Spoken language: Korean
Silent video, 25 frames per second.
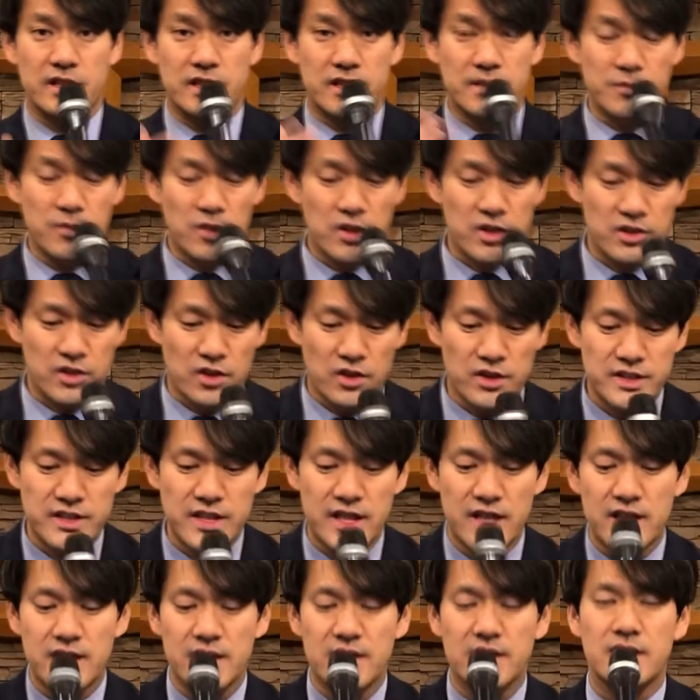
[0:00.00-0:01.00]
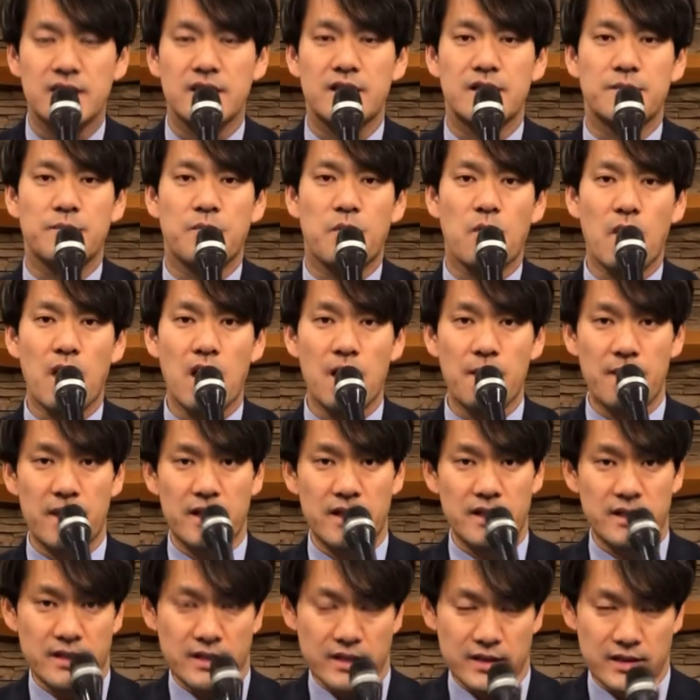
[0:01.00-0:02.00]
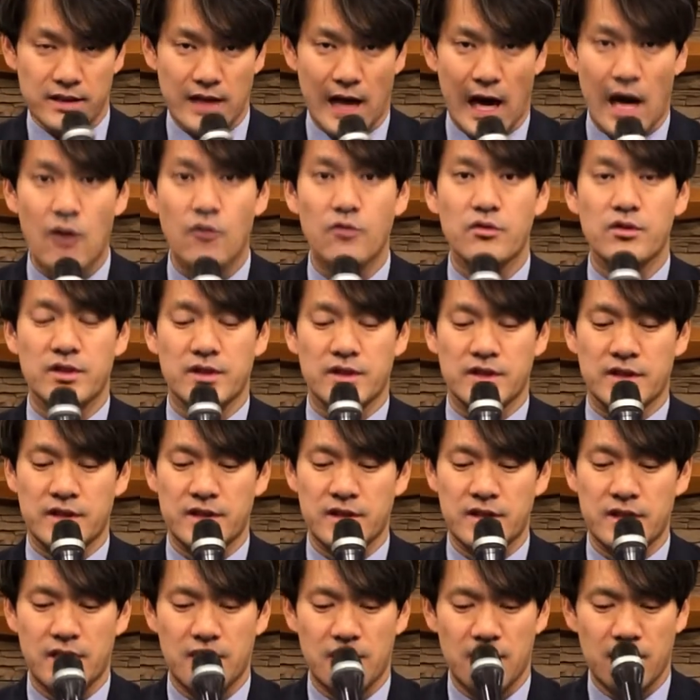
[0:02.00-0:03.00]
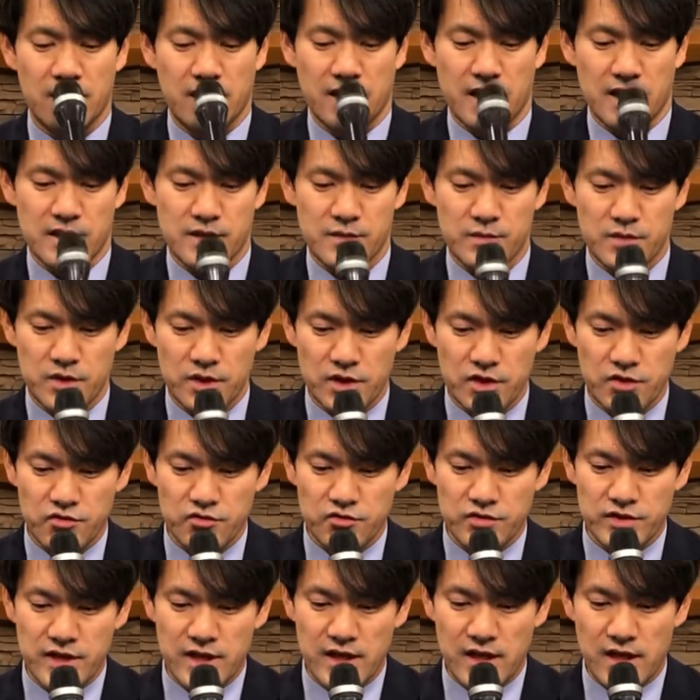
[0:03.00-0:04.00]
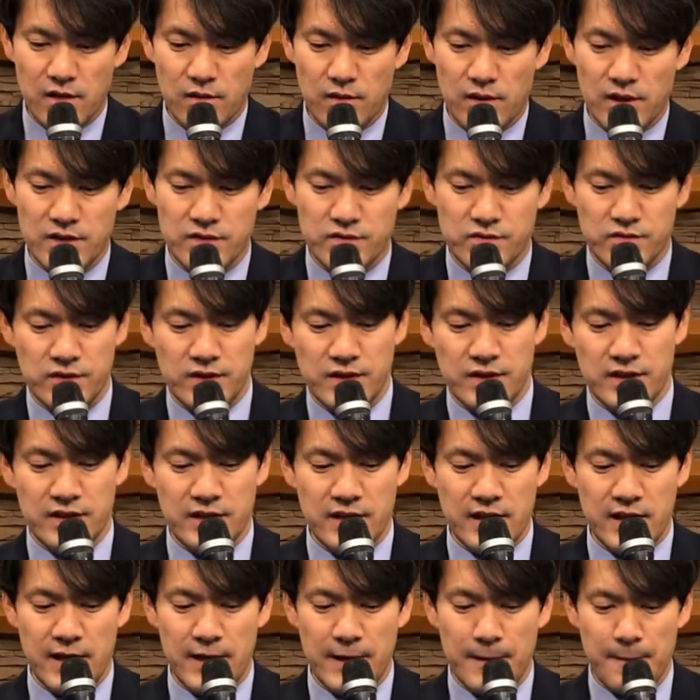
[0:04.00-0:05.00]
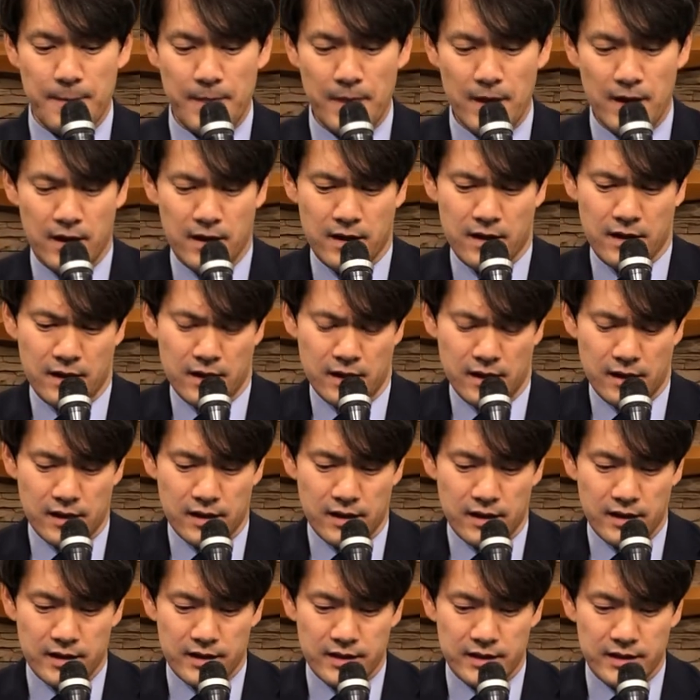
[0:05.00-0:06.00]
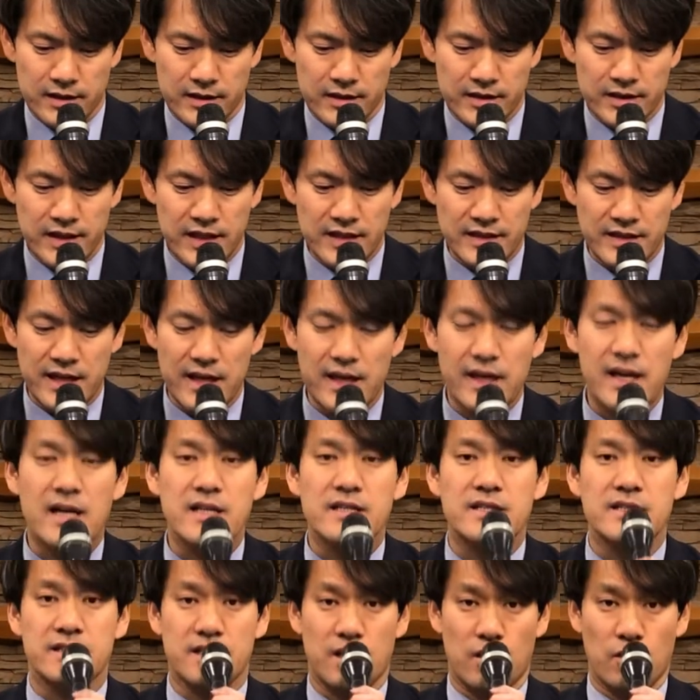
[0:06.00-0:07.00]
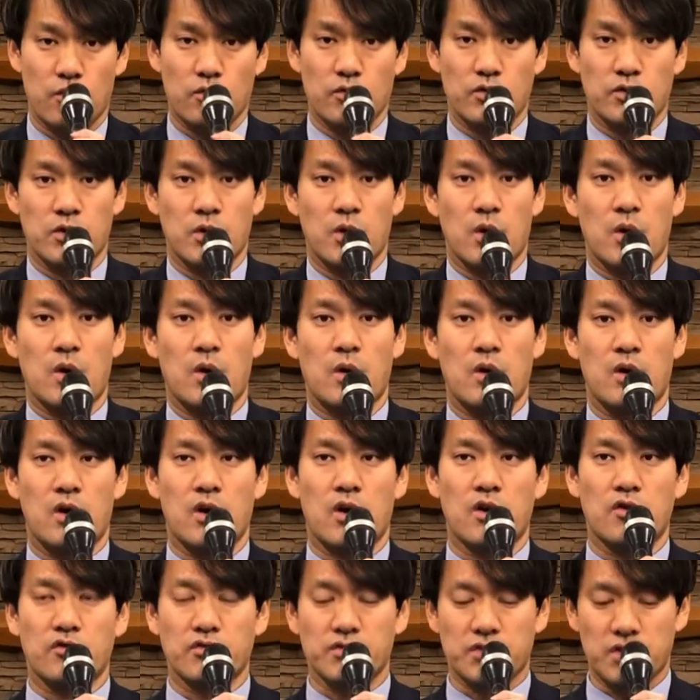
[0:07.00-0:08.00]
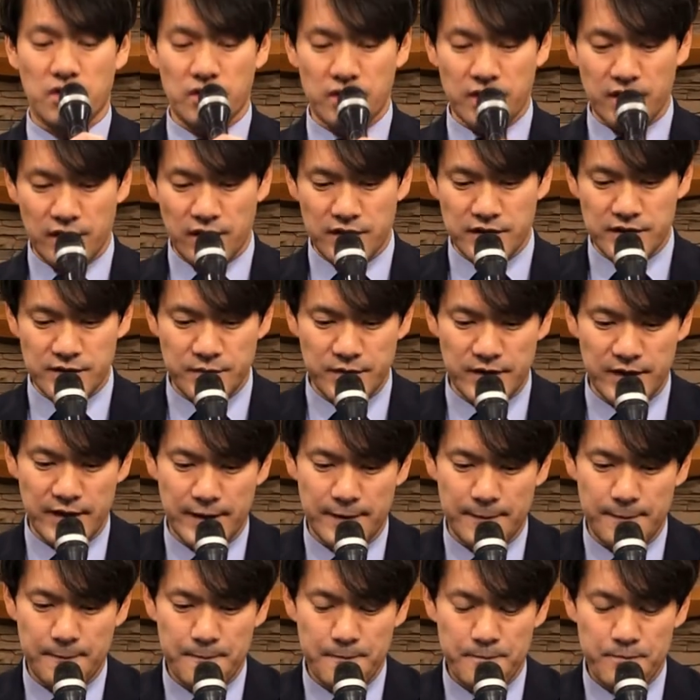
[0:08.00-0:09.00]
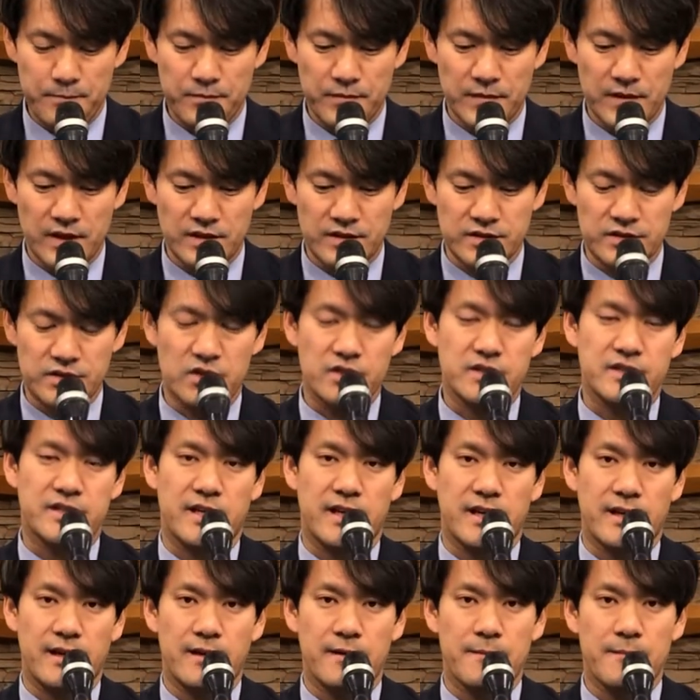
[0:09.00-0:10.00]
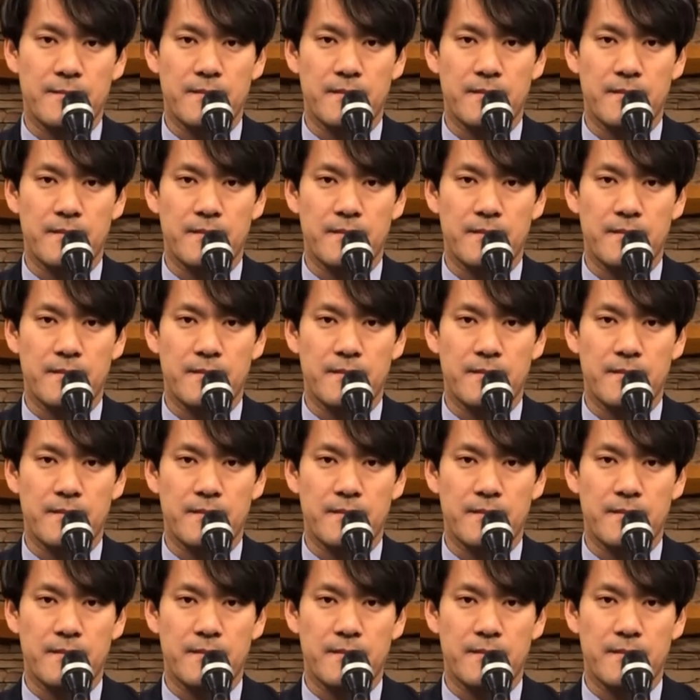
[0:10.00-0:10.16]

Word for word: 이 신명기 전체를 포함하는, 그 아우르는 핵심적인 주제라고 할 수 있는데 크게 세 가지 내용으로 구성되어 있습니다. 그것은 첫째,